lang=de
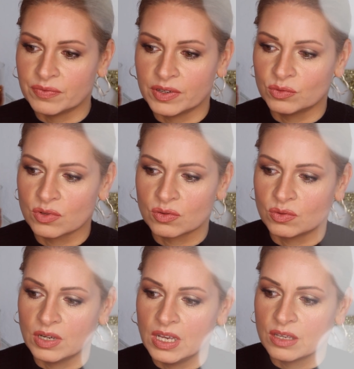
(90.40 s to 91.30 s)
Einfach nur
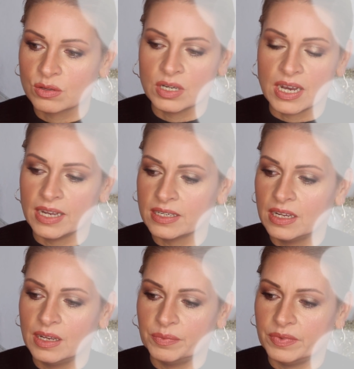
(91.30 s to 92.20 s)
so. So eine Art,
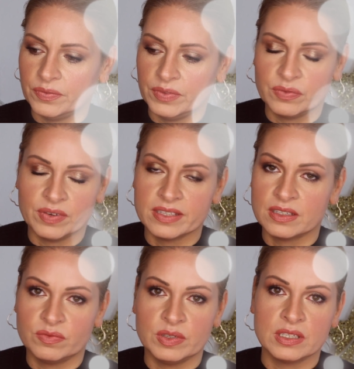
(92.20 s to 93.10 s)
ich weiß
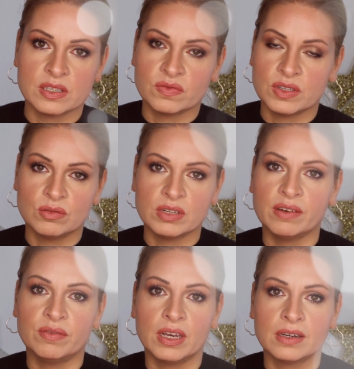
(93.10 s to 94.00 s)
nicht, wie ich das Video
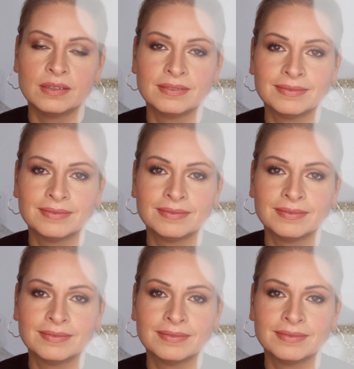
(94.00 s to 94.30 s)
nennen werde.